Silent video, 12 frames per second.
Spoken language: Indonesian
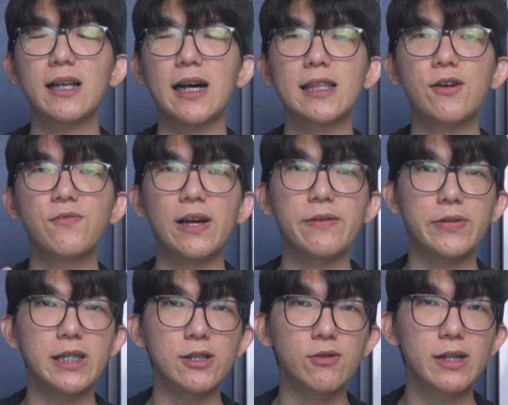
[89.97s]
kalau
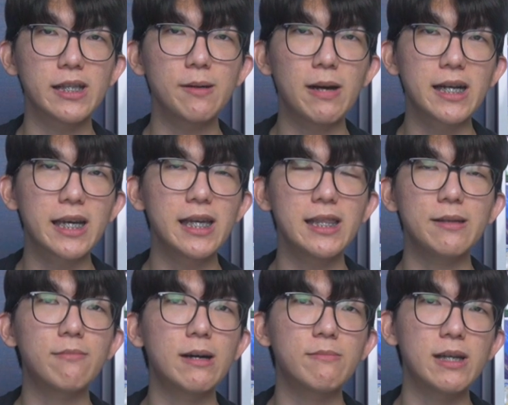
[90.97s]
5G itu kita pakai
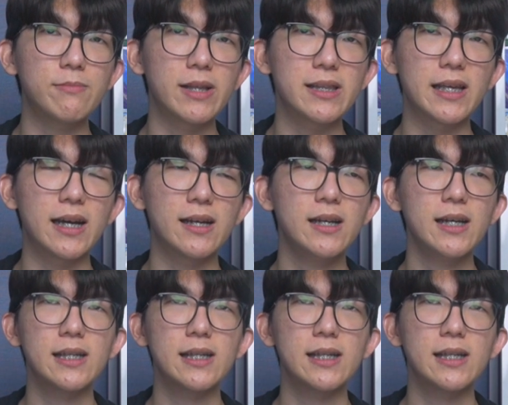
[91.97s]
5 Beyblade ya.